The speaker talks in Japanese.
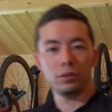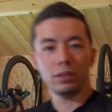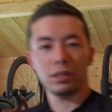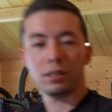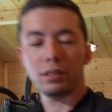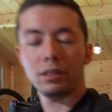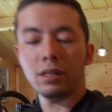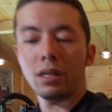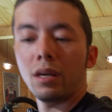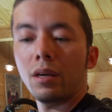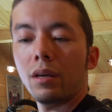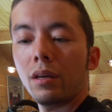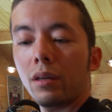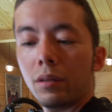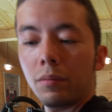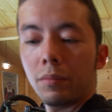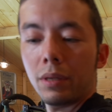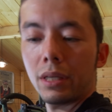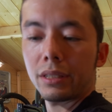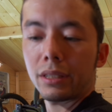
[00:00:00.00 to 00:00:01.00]
りですね。
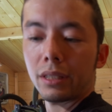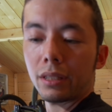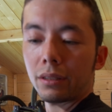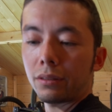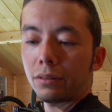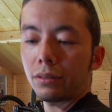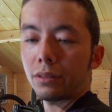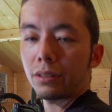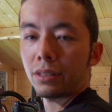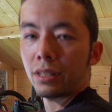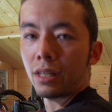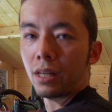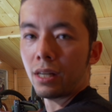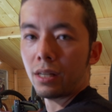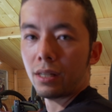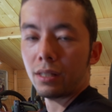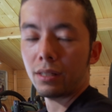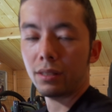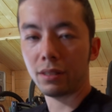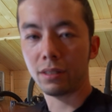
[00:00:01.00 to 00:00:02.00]
めちゃく
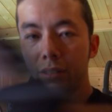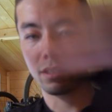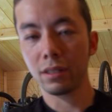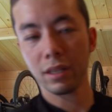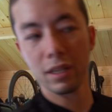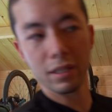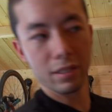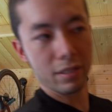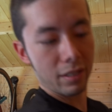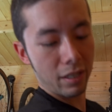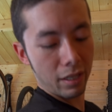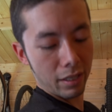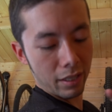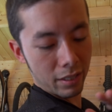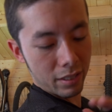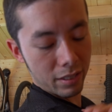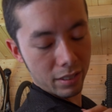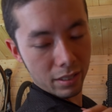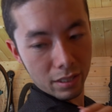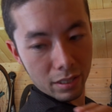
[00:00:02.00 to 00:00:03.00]
ちゃスケスケで
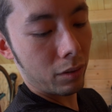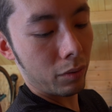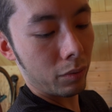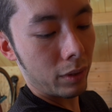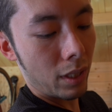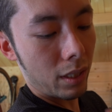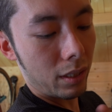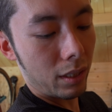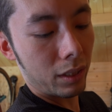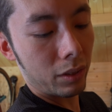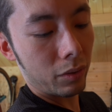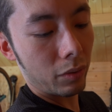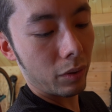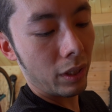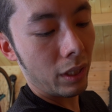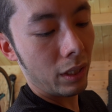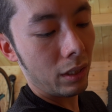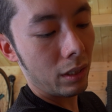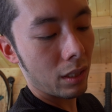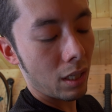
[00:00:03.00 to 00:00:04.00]
す。中の
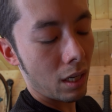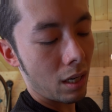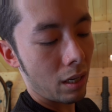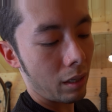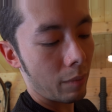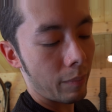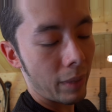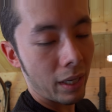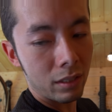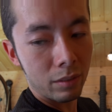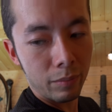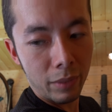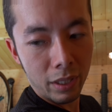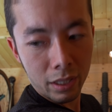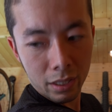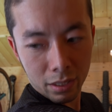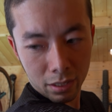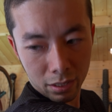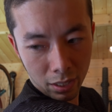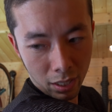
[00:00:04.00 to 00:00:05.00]
インナーが丸見え
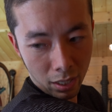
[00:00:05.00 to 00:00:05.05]
です